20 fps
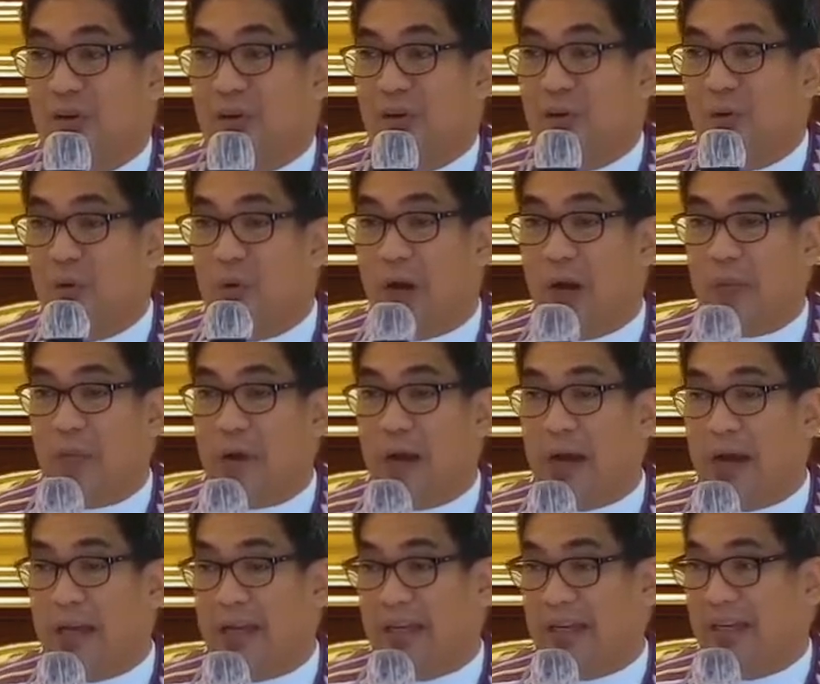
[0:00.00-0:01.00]
Who am
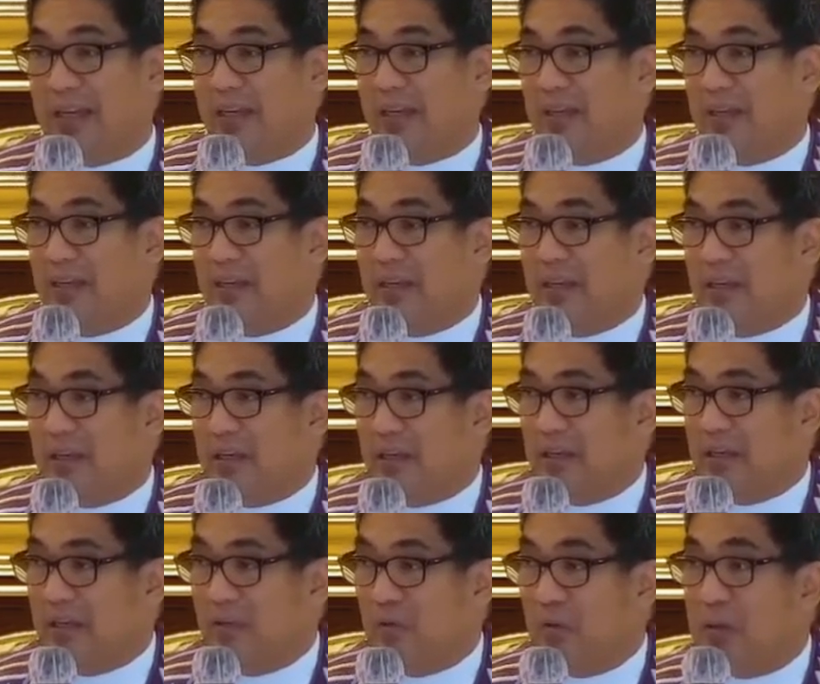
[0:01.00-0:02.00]
I
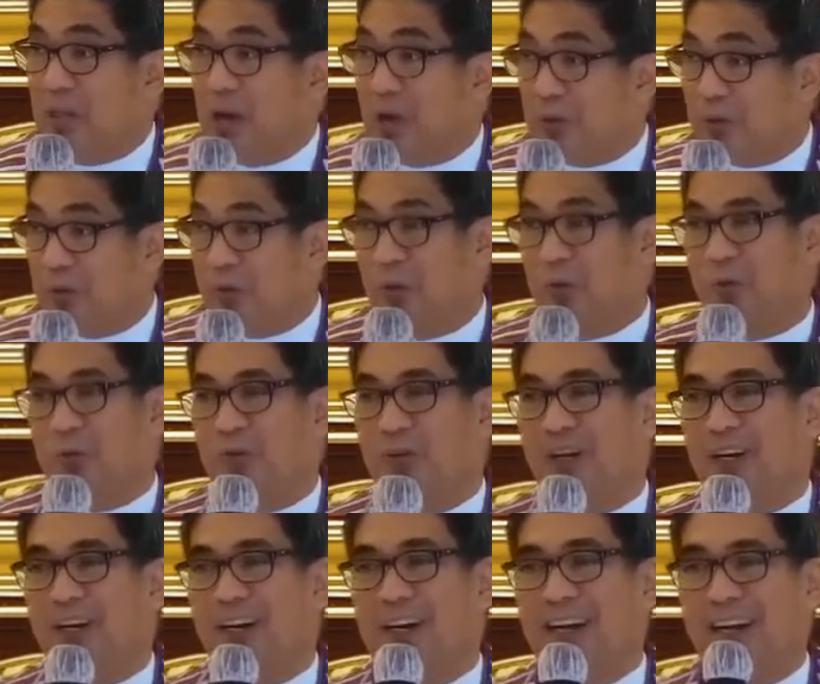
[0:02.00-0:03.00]
without you?
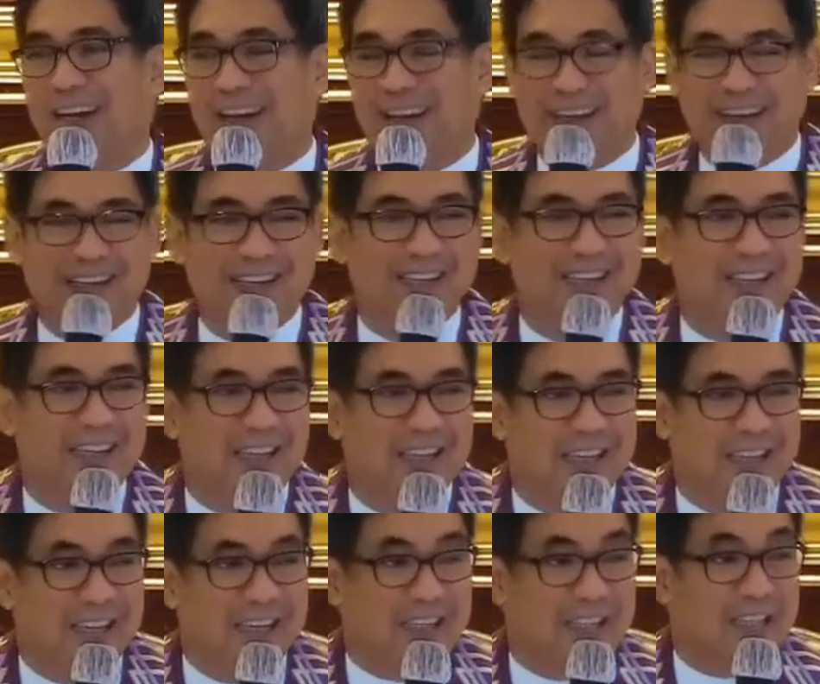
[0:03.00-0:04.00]
Ah?
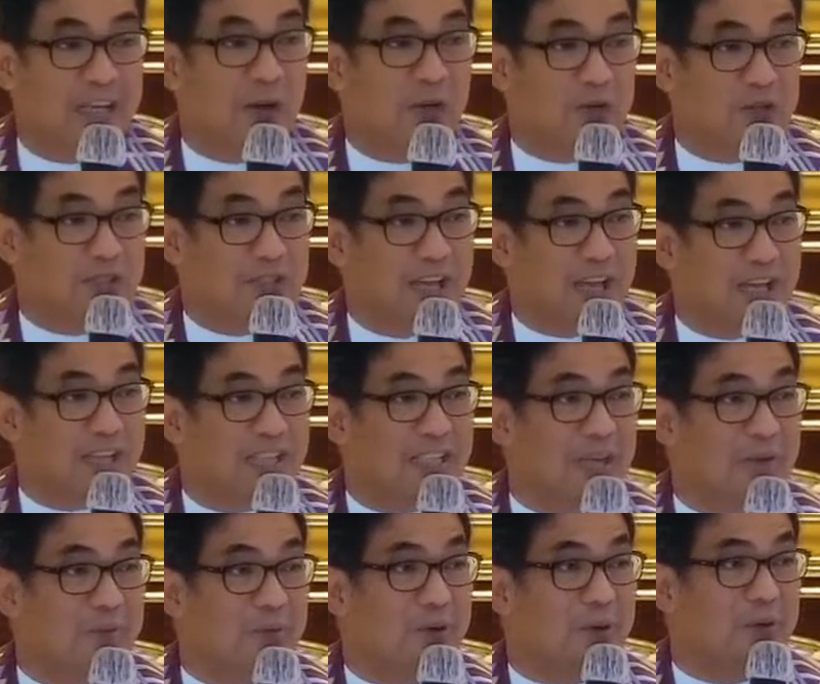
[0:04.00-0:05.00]
It sounds nice, ne
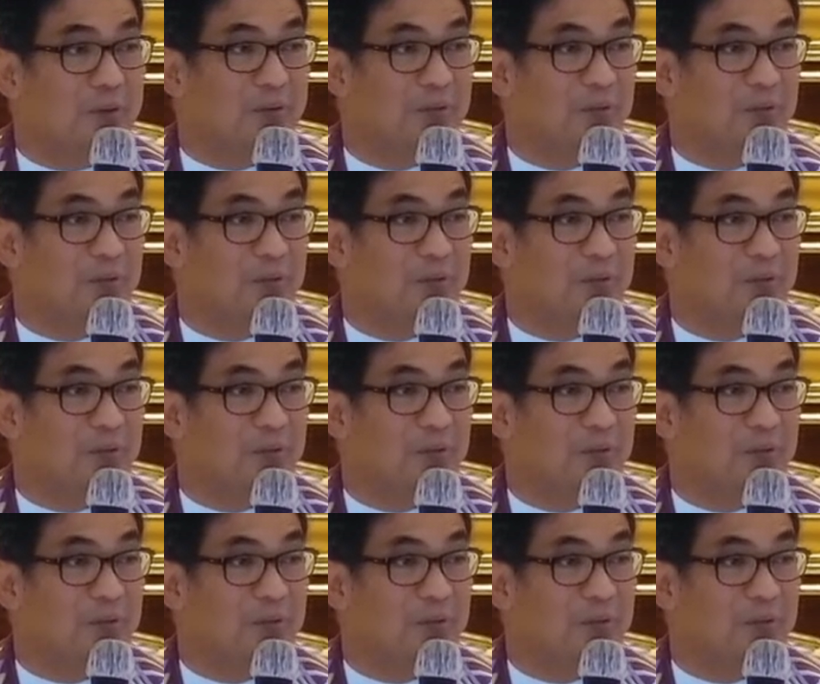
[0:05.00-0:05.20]
po?